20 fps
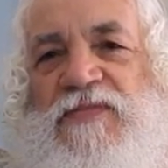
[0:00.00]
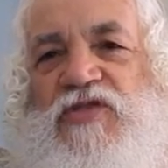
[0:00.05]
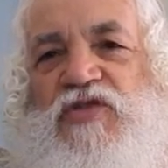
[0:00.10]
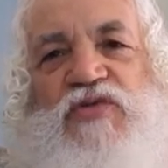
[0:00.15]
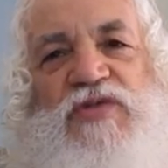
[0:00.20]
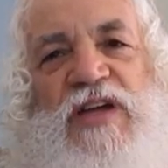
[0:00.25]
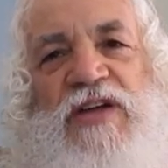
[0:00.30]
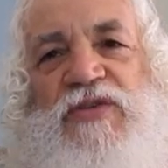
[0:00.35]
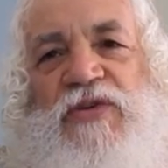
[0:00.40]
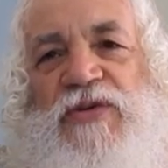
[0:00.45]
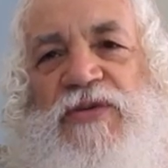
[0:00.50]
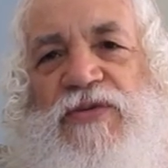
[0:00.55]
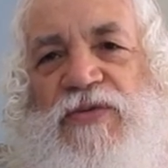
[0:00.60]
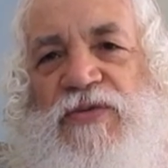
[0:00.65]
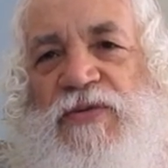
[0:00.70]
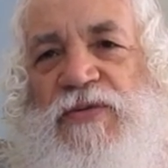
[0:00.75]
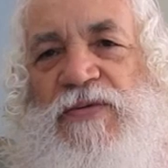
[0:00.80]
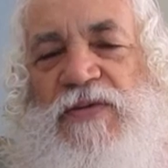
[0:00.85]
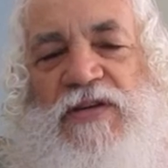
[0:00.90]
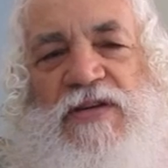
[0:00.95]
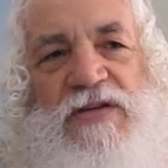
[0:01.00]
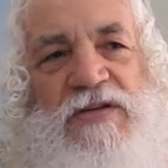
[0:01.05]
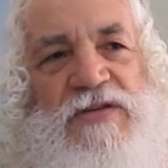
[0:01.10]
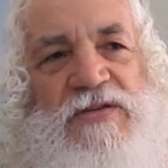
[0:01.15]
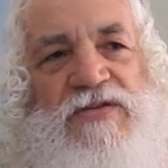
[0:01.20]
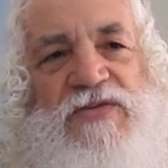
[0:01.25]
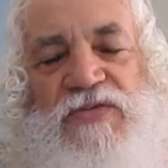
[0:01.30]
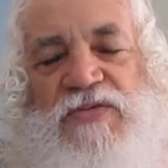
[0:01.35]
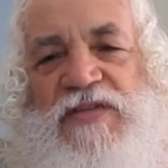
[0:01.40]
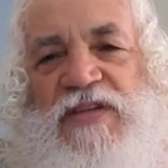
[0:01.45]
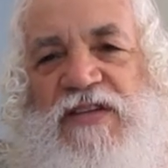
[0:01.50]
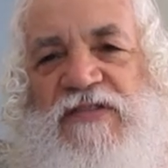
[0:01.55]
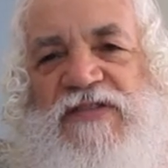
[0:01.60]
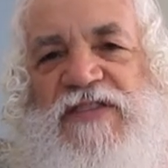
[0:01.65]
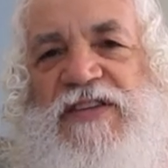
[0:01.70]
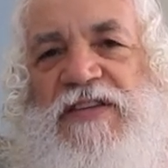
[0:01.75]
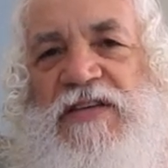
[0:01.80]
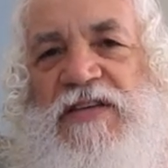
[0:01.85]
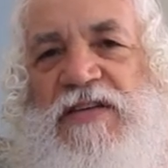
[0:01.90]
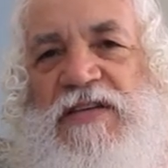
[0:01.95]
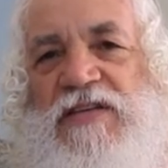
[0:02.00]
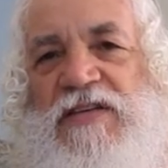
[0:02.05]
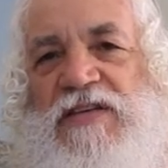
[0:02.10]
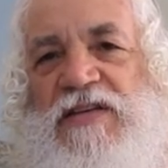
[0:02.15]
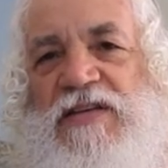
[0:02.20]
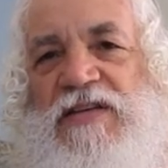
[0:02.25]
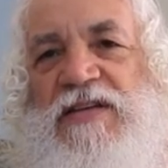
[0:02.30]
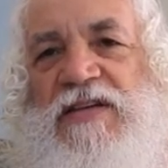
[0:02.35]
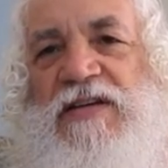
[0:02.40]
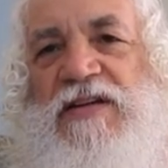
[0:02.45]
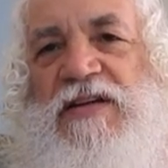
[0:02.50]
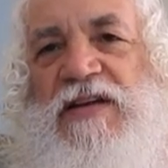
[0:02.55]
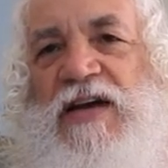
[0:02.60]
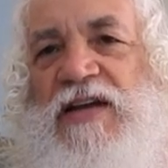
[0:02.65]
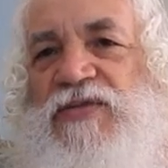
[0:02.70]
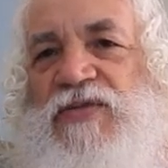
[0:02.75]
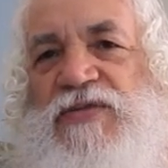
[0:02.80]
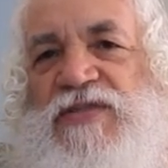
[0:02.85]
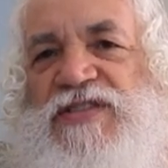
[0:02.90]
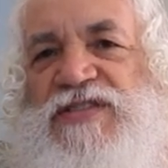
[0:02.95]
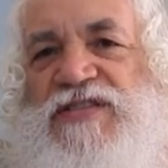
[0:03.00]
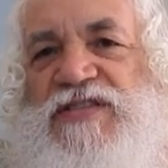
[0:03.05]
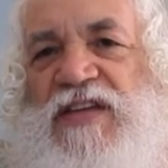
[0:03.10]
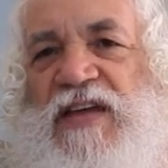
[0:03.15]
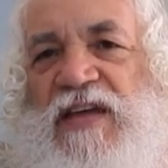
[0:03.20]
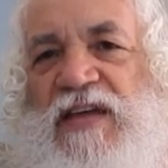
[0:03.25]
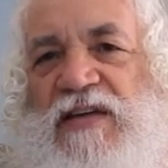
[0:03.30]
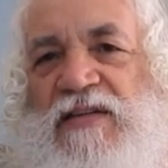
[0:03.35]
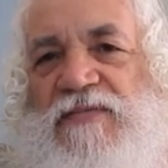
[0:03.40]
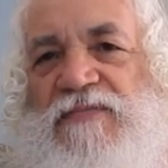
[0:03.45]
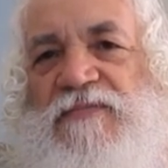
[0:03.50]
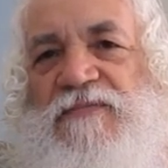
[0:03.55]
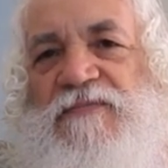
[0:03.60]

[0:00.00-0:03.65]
Tu t'adonnes donc toute ta vie à te distraire.